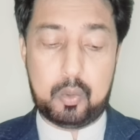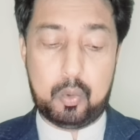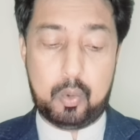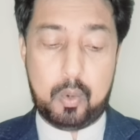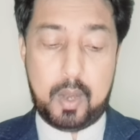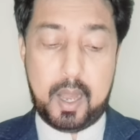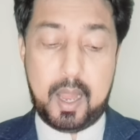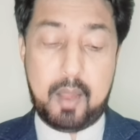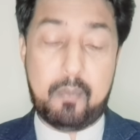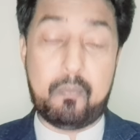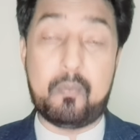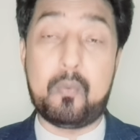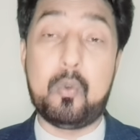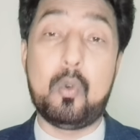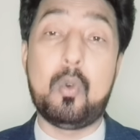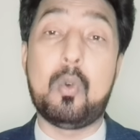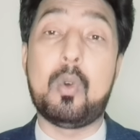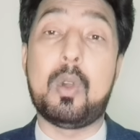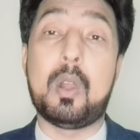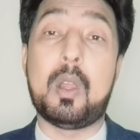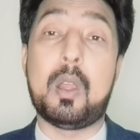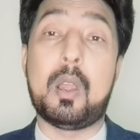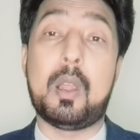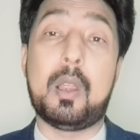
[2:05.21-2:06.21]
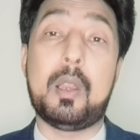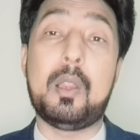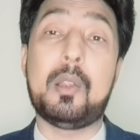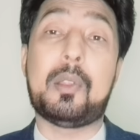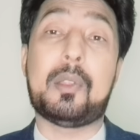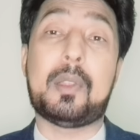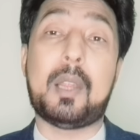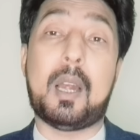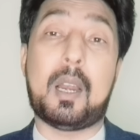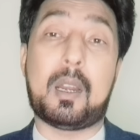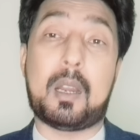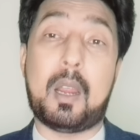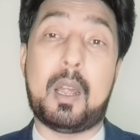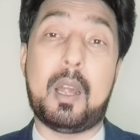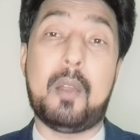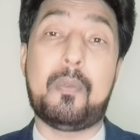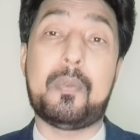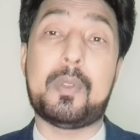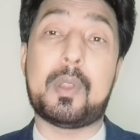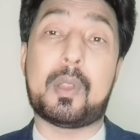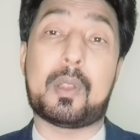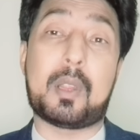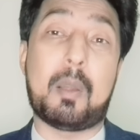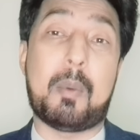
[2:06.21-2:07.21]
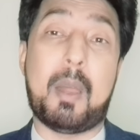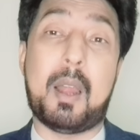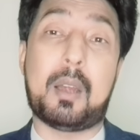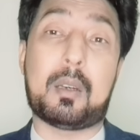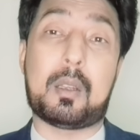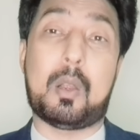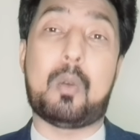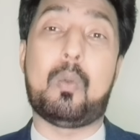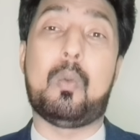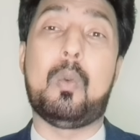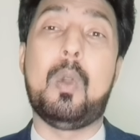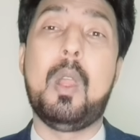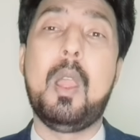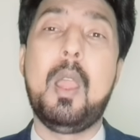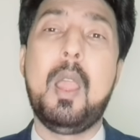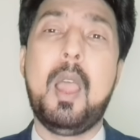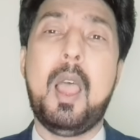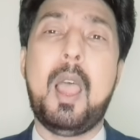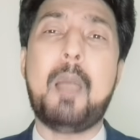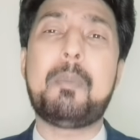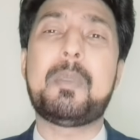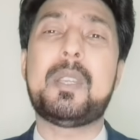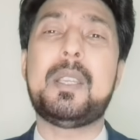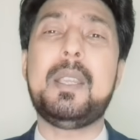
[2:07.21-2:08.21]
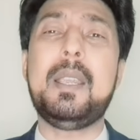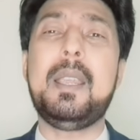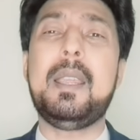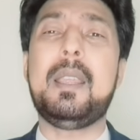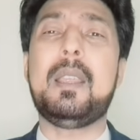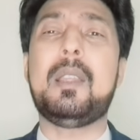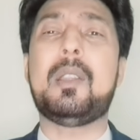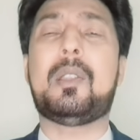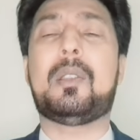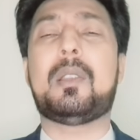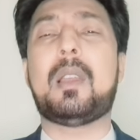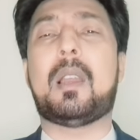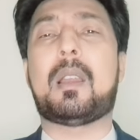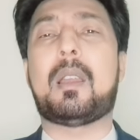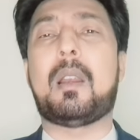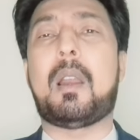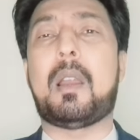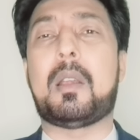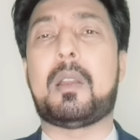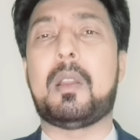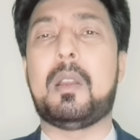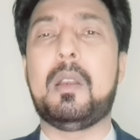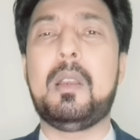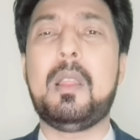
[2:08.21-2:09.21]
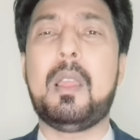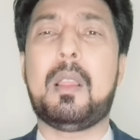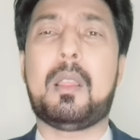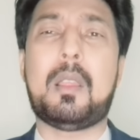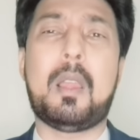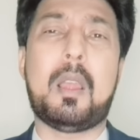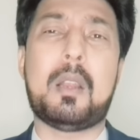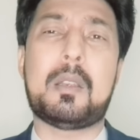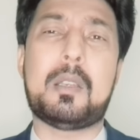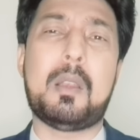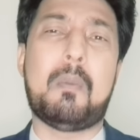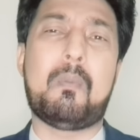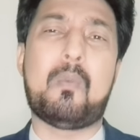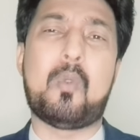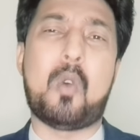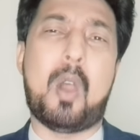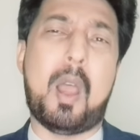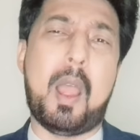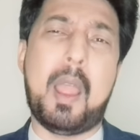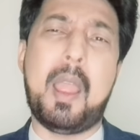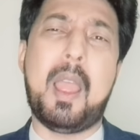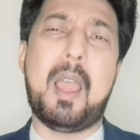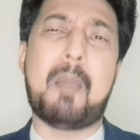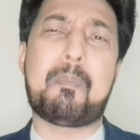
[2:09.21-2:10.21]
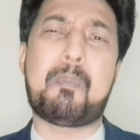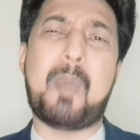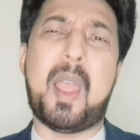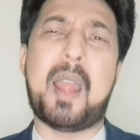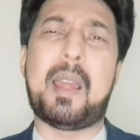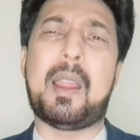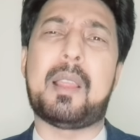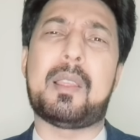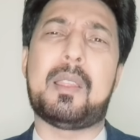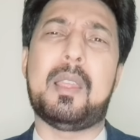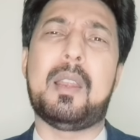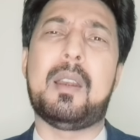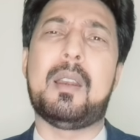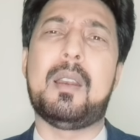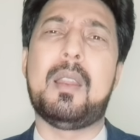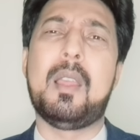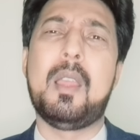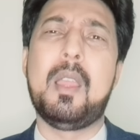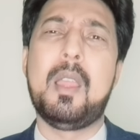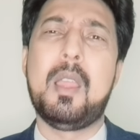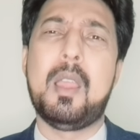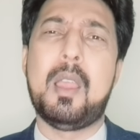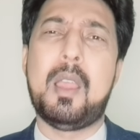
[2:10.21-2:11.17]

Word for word: जो है वो इस तरह का लफ्ज इस्तेमाल करूँ अब ये इसका क्राइटेरिया था जब वो आया पहले दिन